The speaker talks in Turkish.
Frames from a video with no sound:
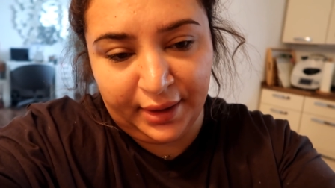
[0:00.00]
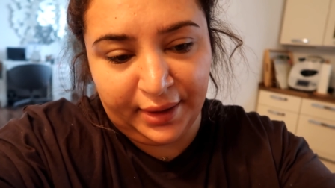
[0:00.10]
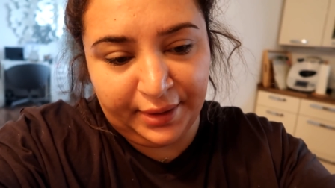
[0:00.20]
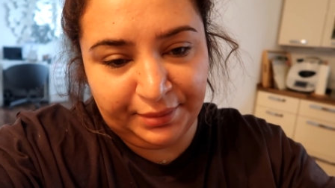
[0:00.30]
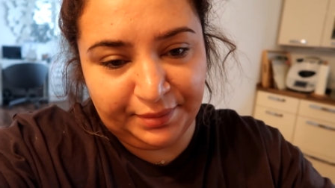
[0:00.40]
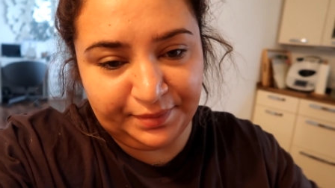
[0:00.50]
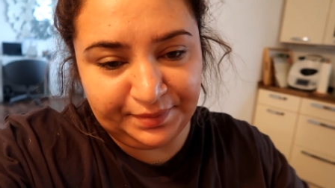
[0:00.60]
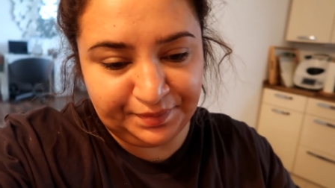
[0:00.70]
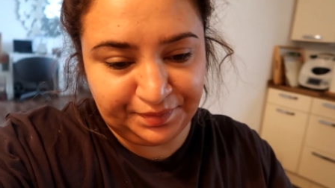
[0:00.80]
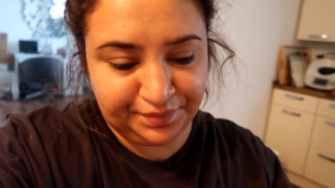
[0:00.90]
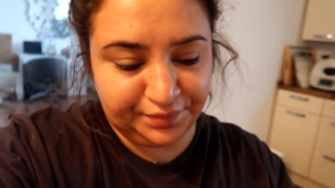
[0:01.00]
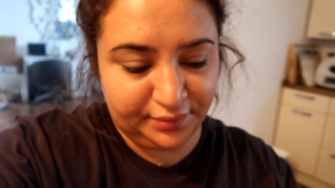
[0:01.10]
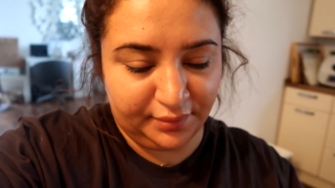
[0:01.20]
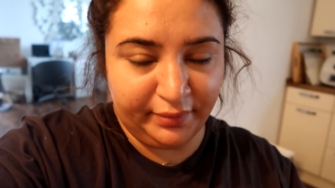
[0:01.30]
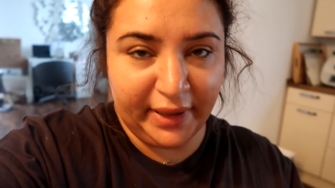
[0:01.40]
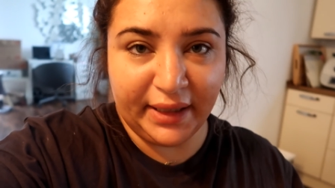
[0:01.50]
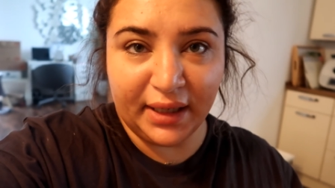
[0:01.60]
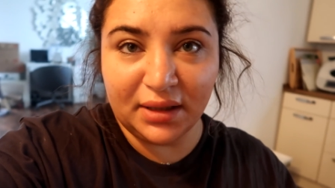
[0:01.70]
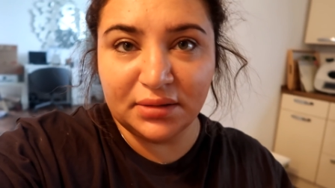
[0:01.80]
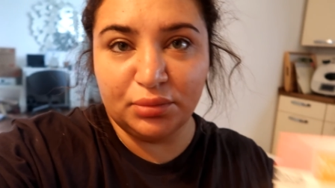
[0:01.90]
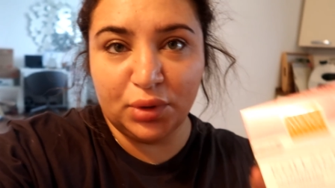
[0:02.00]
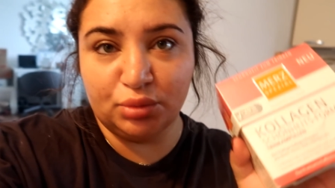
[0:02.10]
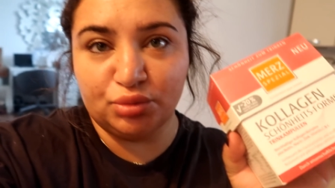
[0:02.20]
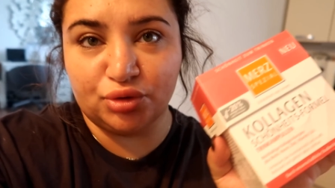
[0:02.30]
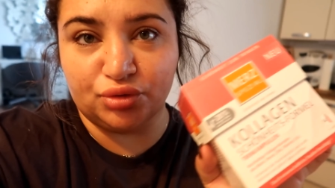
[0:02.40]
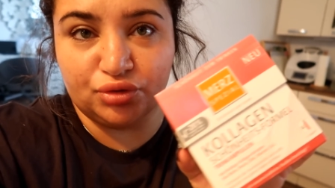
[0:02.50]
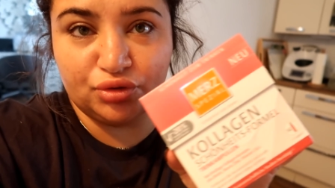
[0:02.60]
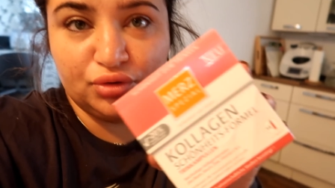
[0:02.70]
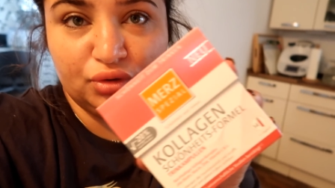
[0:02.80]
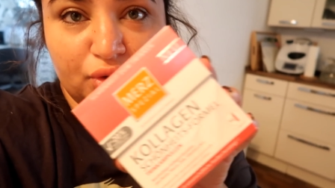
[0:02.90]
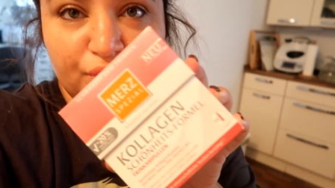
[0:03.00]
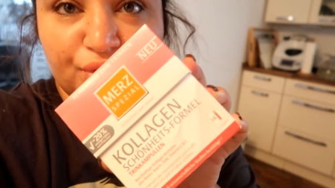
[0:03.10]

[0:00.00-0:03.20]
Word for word: Ee, ben ne aldım biliyor musunuz?